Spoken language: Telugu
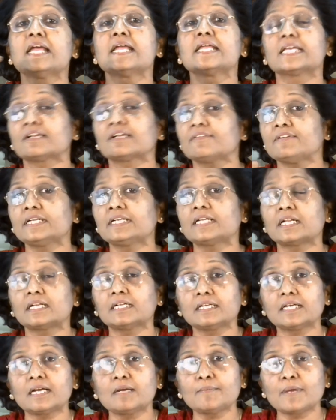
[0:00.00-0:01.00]
ఇరవై
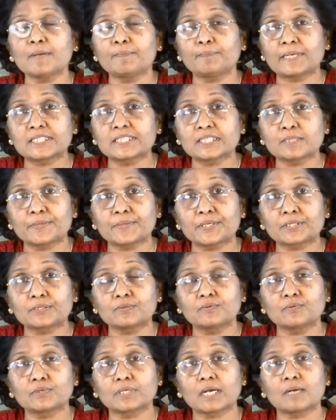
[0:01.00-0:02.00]
నెలలుగా మేము పంచిపెడుతూ
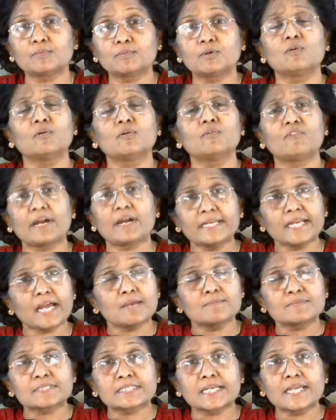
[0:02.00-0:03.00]
ఉన్నాము వై
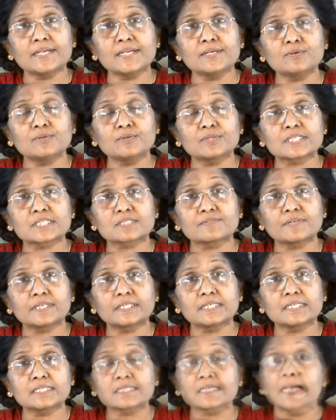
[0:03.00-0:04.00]
ఐఎమ్ సేయింగ్ యూ దిస్ వన్
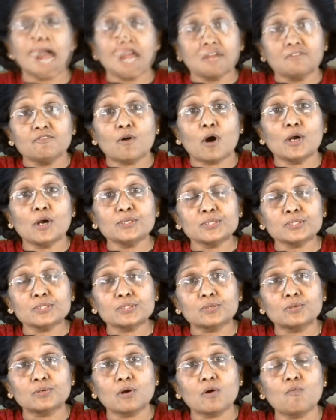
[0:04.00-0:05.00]
ఈజ్ ఐ వాంట్ యూ
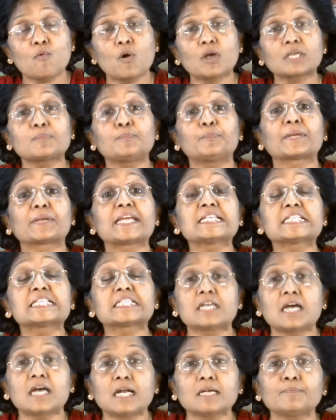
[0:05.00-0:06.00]
టు నో వాట్ ప్రైజ్
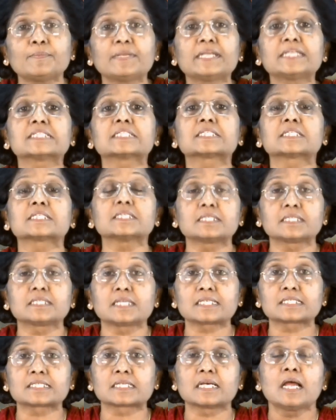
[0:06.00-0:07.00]
గాడ్ మినిస్ట్రీ
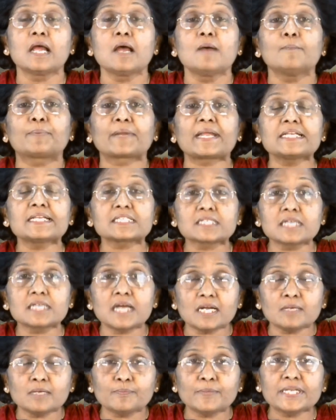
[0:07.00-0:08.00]
డస్ ప్రైజ్
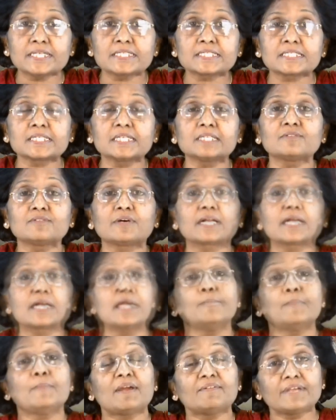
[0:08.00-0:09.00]
గాడ్ మినిస్ట్రీ ద్వారా
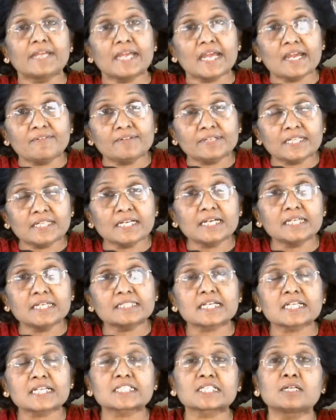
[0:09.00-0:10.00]
మేము ఏ విధంగా
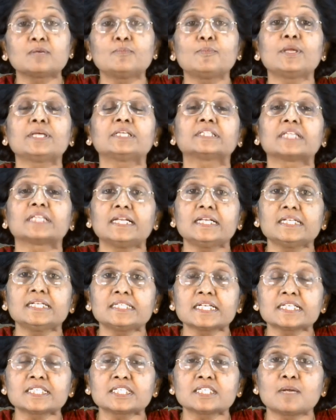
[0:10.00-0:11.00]
చేస్తున్నాం మీకు
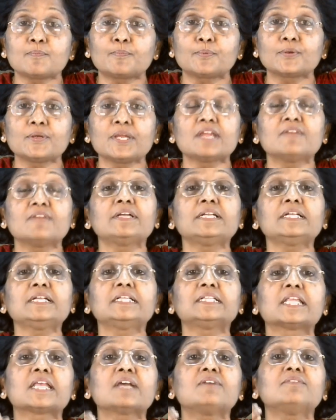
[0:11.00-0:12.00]
తెలియజేసినప్పుడు ఇవన్నీ
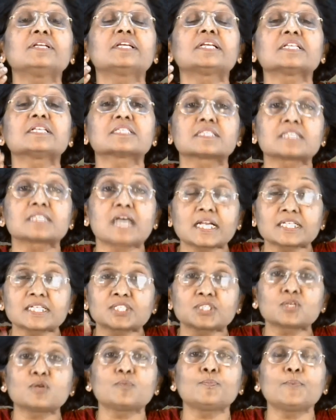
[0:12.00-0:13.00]
దేవునికి
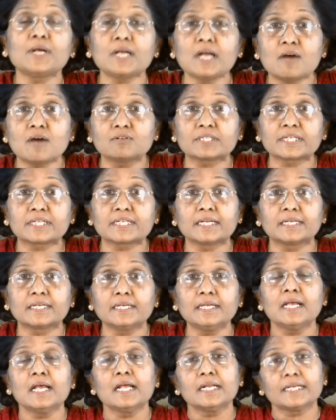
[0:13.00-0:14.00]
సాక్ష్య రూపంగా ఉంటాయని
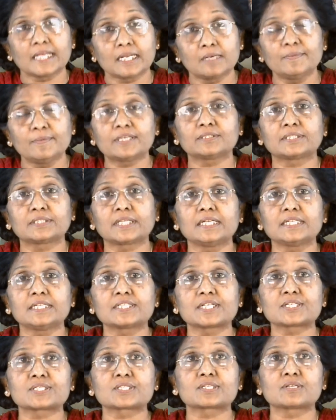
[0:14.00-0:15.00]
నేను మీకు
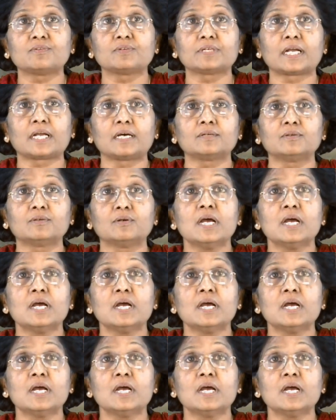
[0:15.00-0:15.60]
తెలియజేస్తూ ఉన్నాను